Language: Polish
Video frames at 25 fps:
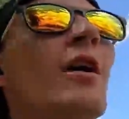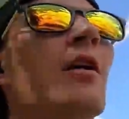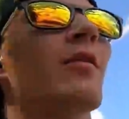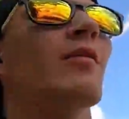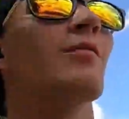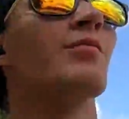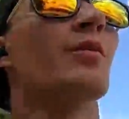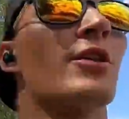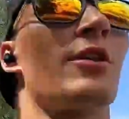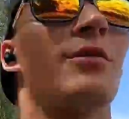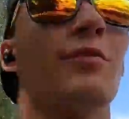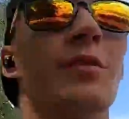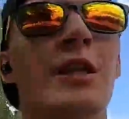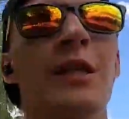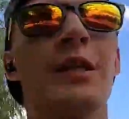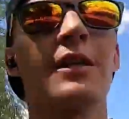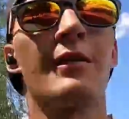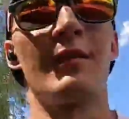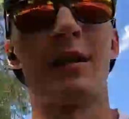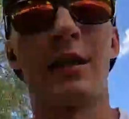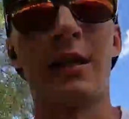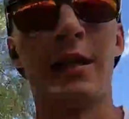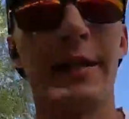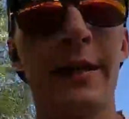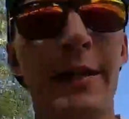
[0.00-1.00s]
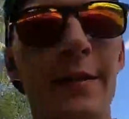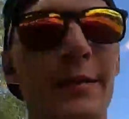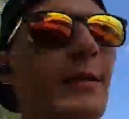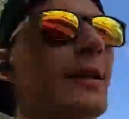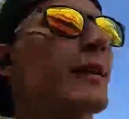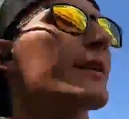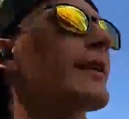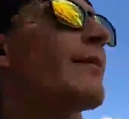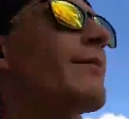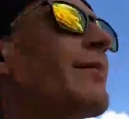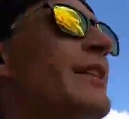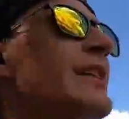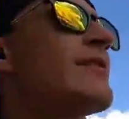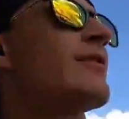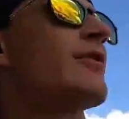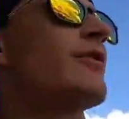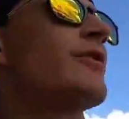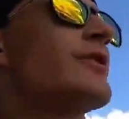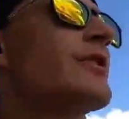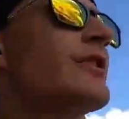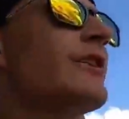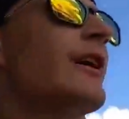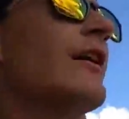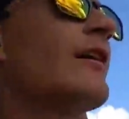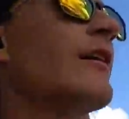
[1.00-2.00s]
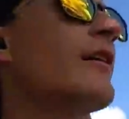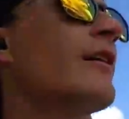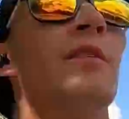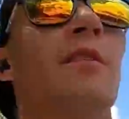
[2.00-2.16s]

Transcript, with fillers: w domu, bo Dominika ma klientkę na paznokci.